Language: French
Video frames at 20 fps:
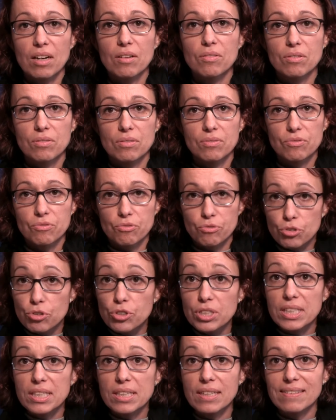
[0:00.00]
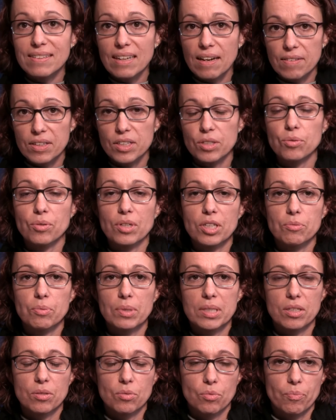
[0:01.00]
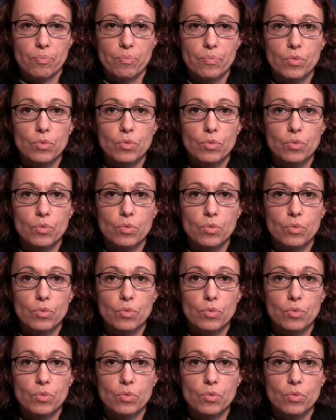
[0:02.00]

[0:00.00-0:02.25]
à venir travailler sur l'exploitation.